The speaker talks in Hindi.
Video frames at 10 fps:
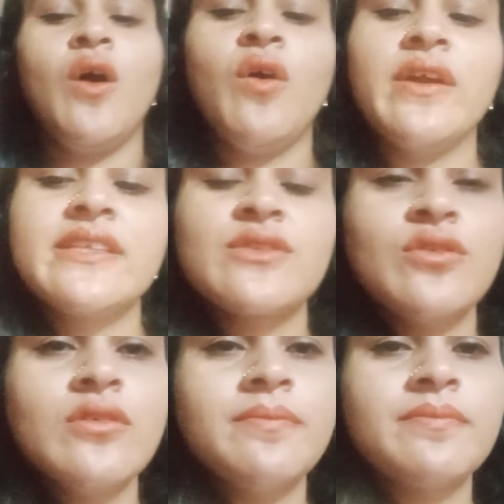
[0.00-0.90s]
और
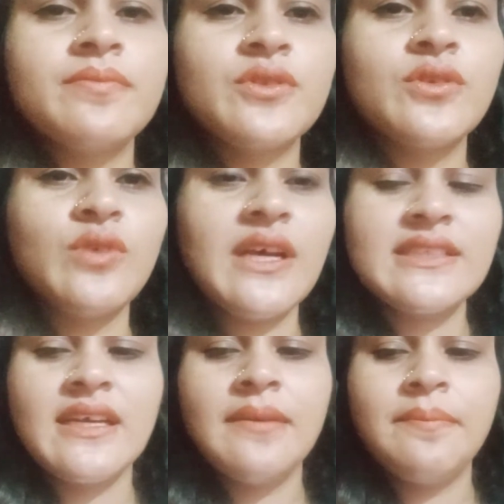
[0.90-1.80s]
इसको थोड़ा
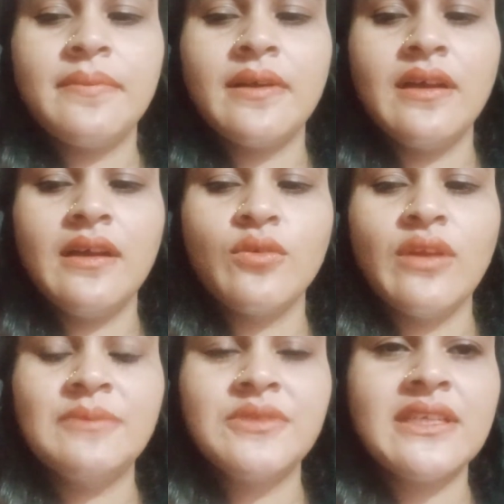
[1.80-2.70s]
सा
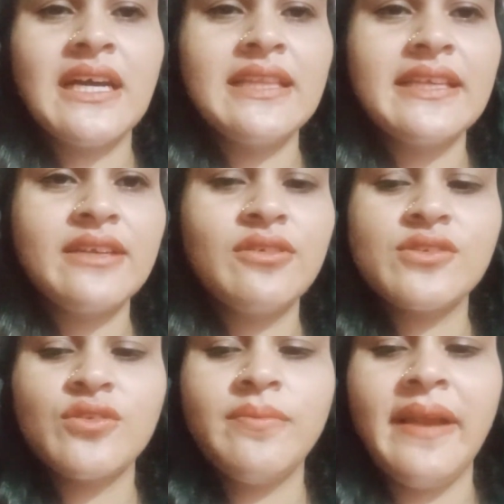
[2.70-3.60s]
गुलाब जल डाल देंगे और
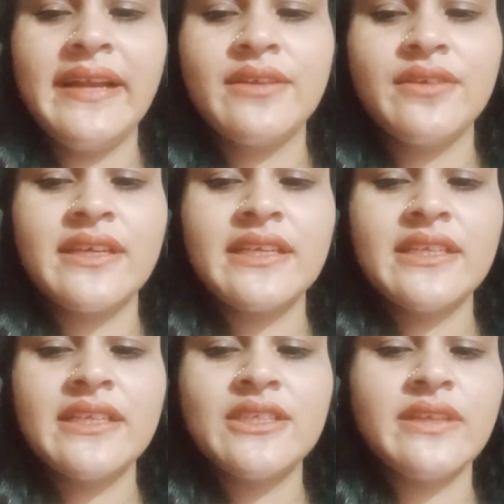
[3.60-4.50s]
इसको मेल्ट होने के लिए
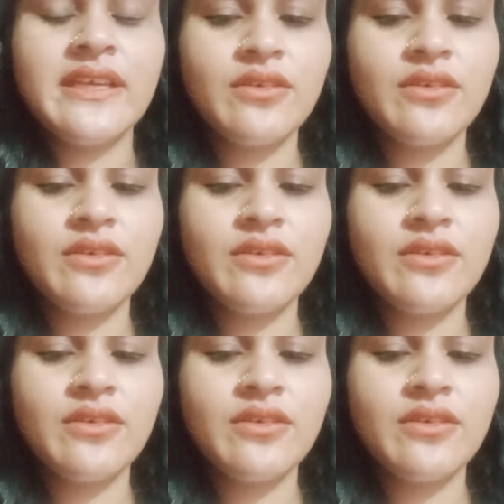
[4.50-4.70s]
छोड़ देंगे